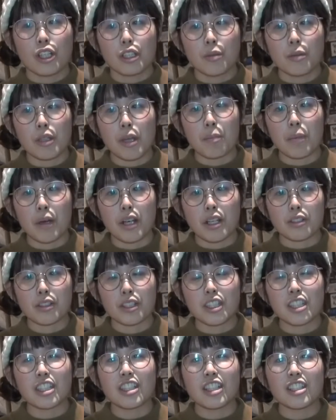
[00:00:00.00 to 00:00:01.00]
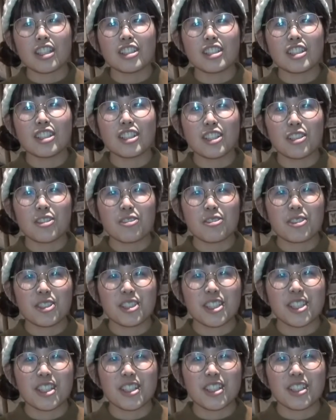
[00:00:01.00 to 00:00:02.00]
でもやっぱそのいきなり地域おこ
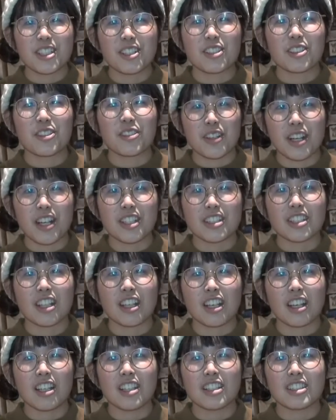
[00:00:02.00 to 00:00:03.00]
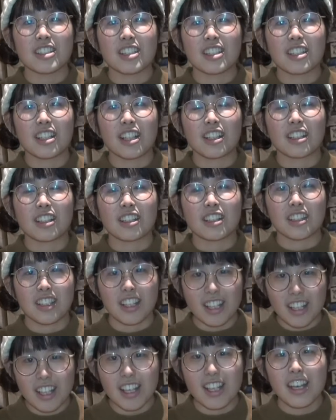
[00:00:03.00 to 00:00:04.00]
しっていうのは社会人になっ
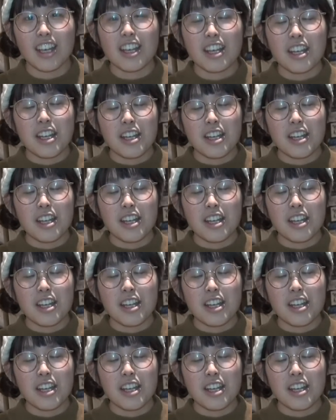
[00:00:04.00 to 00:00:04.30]
て